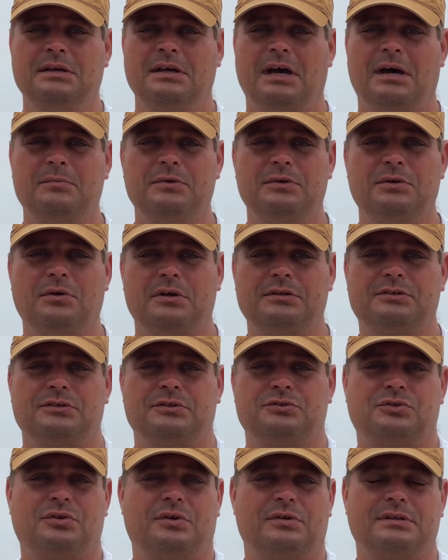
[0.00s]
haben die
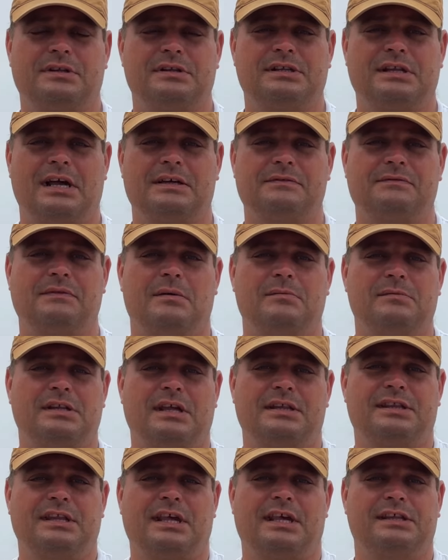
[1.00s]
Leute schon gesagt, wir haben
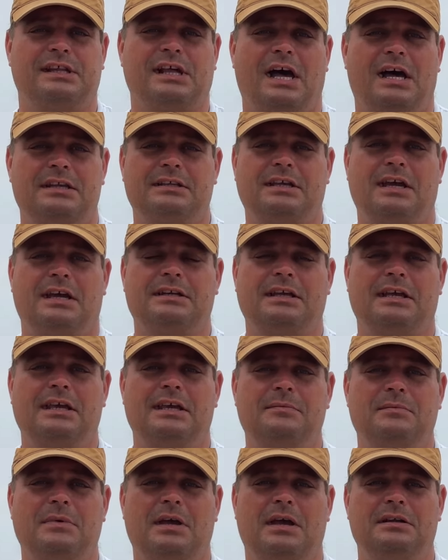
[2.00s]
seit sechs Jahren keinen
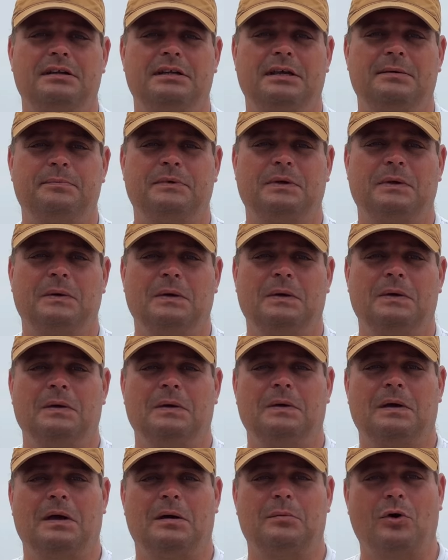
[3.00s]
Regen mehr erlebt.
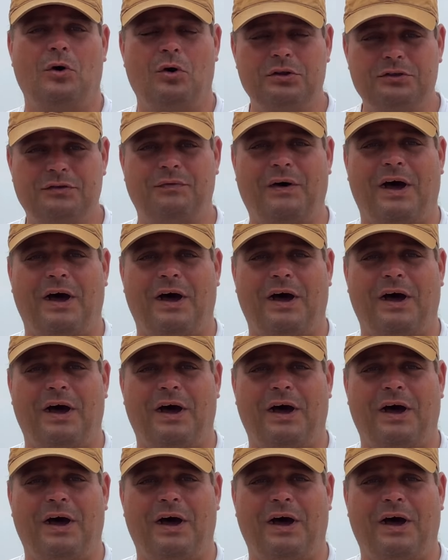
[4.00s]
Aber heute